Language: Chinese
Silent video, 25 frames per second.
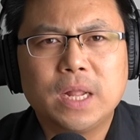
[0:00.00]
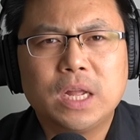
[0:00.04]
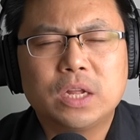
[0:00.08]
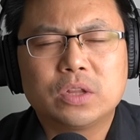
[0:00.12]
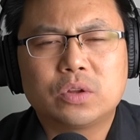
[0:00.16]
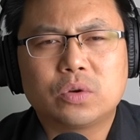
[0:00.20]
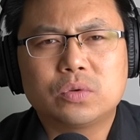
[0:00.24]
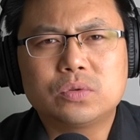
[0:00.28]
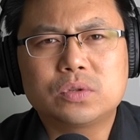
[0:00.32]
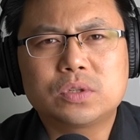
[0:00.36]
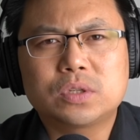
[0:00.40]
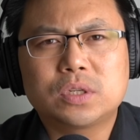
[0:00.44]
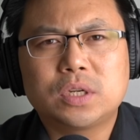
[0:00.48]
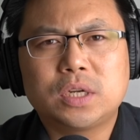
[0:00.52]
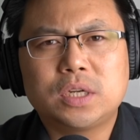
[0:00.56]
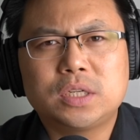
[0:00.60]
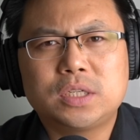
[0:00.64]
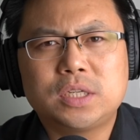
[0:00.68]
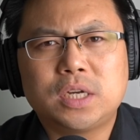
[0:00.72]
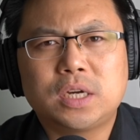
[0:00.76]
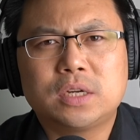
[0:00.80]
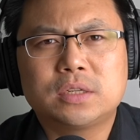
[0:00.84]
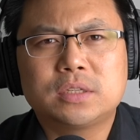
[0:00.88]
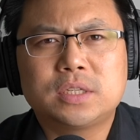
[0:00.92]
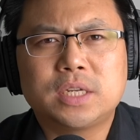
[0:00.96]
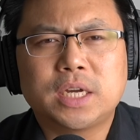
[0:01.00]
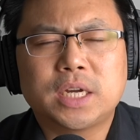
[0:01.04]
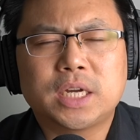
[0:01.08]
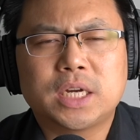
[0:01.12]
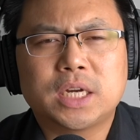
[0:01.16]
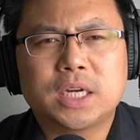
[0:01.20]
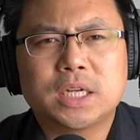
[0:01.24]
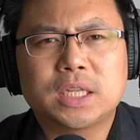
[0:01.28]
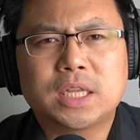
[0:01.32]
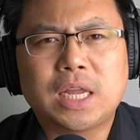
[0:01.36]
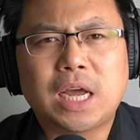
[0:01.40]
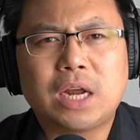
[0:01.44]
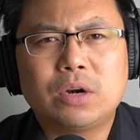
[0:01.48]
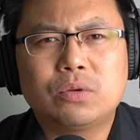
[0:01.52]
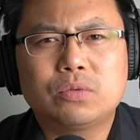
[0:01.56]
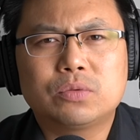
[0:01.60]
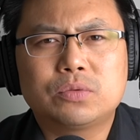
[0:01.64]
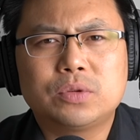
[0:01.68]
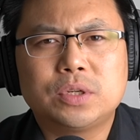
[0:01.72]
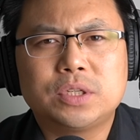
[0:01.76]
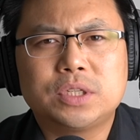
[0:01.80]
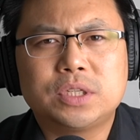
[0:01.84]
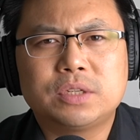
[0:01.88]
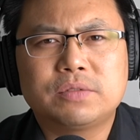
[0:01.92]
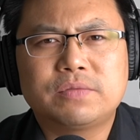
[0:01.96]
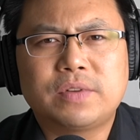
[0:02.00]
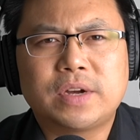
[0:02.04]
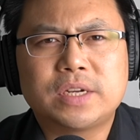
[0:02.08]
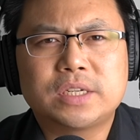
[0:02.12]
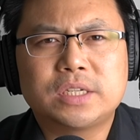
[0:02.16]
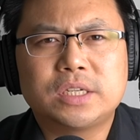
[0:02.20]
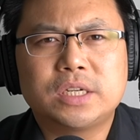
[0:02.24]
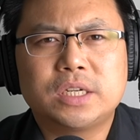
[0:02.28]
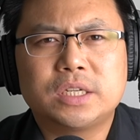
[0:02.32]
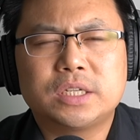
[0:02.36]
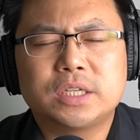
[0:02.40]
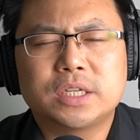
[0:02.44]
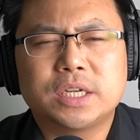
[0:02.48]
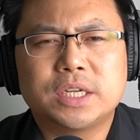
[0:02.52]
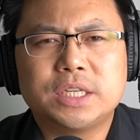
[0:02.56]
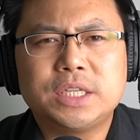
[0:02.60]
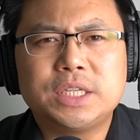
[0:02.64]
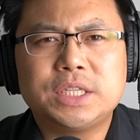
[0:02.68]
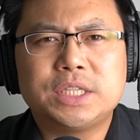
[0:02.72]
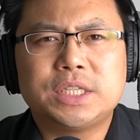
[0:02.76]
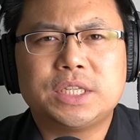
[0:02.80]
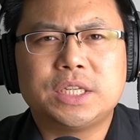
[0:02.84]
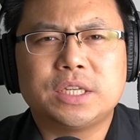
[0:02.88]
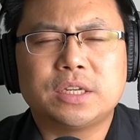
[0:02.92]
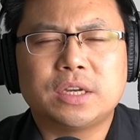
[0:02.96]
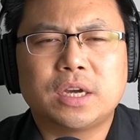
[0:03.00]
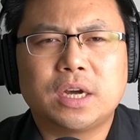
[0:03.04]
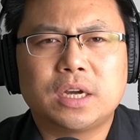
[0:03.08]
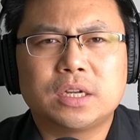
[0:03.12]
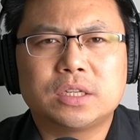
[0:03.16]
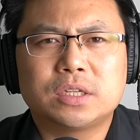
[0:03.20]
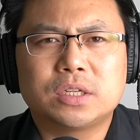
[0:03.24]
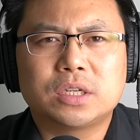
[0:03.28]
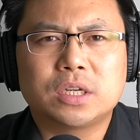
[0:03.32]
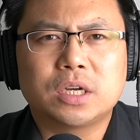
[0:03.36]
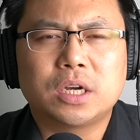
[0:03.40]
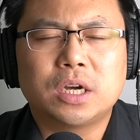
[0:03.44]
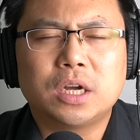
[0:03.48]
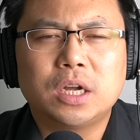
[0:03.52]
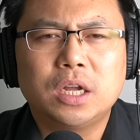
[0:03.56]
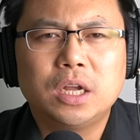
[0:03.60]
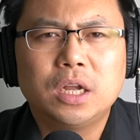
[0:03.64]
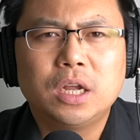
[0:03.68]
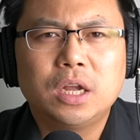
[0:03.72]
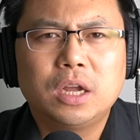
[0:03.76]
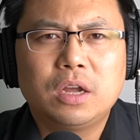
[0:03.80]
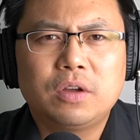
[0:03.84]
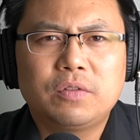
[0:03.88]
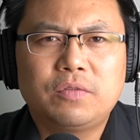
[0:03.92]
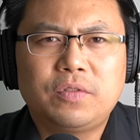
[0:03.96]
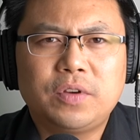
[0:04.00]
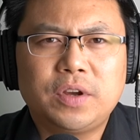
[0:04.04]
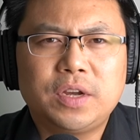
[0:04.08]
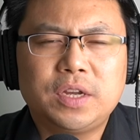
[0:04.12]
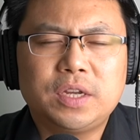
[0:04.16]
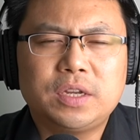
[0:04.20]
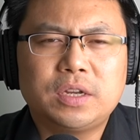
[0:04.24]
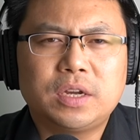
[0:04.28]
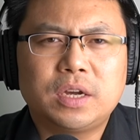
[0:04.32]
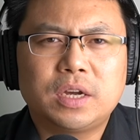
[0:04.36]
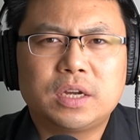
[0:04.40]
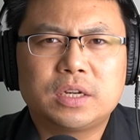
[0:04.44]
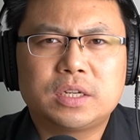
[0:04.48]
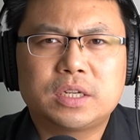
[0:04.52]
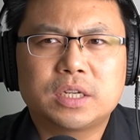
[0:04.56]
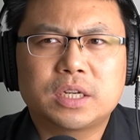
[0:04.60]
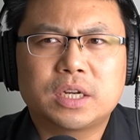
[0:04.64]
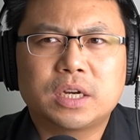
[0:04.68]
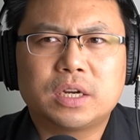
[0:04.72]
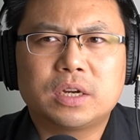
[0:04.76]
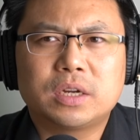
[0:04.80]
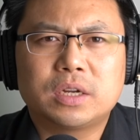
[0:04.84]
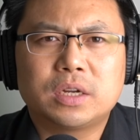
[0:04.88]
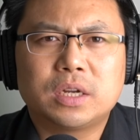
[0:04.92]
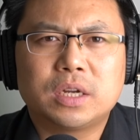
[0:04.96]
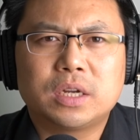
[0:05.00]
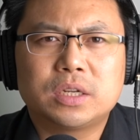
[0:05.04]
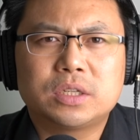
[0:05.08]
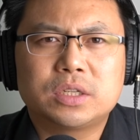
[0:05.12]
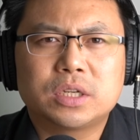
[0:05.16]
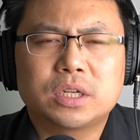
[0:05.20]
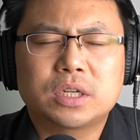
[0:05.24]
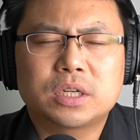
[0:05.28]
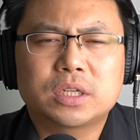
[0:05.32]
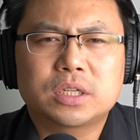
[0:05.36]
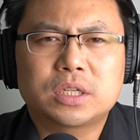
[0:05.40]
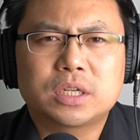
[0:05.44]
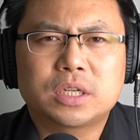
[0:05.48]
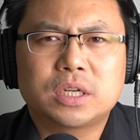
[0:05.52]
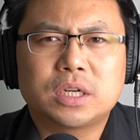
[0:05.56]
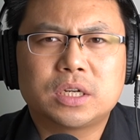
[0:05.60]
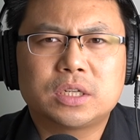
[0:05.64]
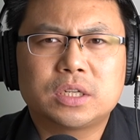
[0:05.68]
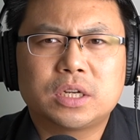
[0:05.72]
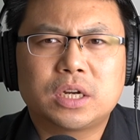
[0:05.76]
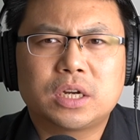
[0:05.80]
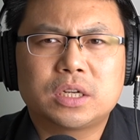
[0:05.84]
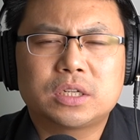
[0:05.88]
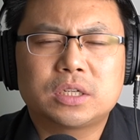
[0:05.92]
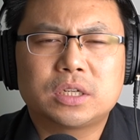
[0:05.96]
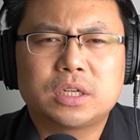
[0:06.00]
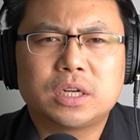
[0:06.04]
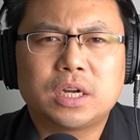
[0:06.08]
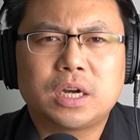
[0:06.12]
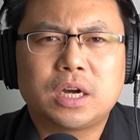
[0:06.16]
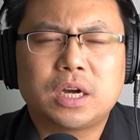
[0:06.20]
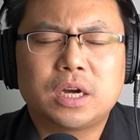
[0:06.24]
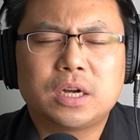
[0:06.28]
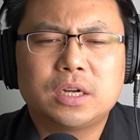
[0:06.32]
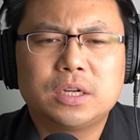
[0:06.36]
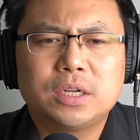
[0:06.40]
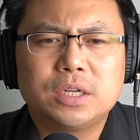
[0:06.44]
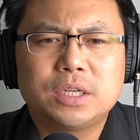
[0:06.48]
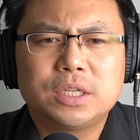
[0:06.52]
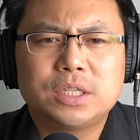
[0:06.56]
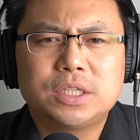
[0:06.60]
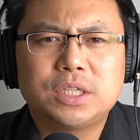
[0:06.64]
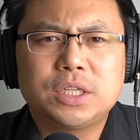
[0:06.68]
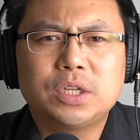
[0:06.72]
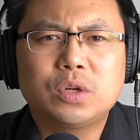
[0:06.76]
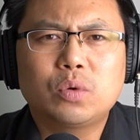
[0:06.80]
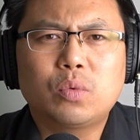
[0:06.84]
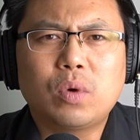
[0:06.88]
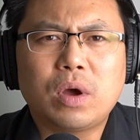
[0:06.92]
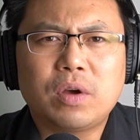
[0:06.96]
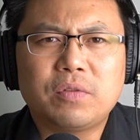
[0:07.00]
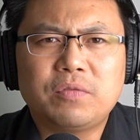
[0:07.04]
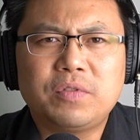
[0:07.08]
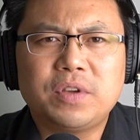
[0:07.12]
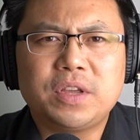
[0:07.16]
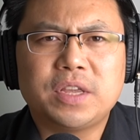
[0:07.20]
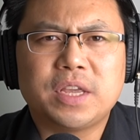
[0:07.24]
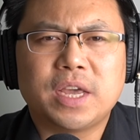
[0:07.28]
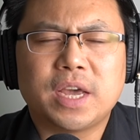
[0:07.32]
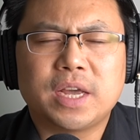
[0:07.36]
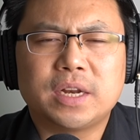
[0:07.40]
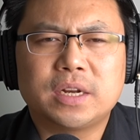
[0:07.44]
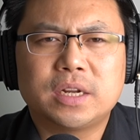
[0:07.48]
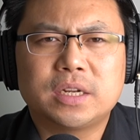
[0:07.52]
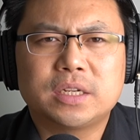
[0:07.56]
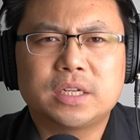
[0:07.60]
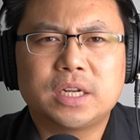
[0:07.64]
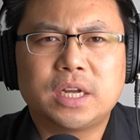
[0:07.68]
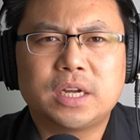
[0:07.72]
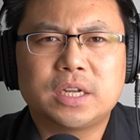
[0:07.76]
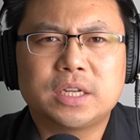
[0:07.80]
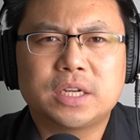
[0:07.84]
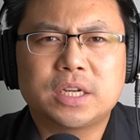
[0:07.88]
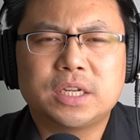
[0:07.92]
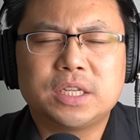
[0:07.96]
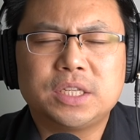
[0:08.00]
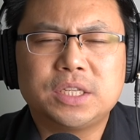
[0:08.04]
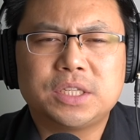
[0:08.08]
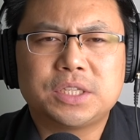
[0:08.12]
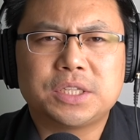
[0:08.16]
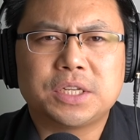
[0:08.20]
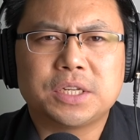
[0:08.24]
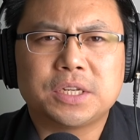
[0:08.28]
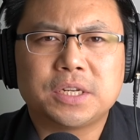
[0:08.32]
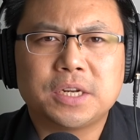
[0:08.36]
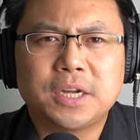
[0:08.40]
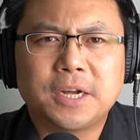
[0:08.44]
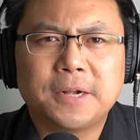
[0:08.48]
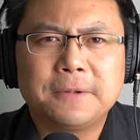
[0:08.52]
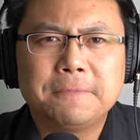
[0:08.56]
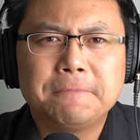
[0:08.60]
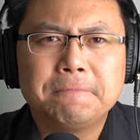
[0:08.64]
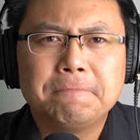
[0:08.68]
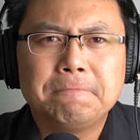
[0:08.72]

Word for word: 同时呢，像这个大陆最近发生的这个疫情啊，这个非呃这个呃这个这个叫叫新冠肺炎的这样一个疫情呢，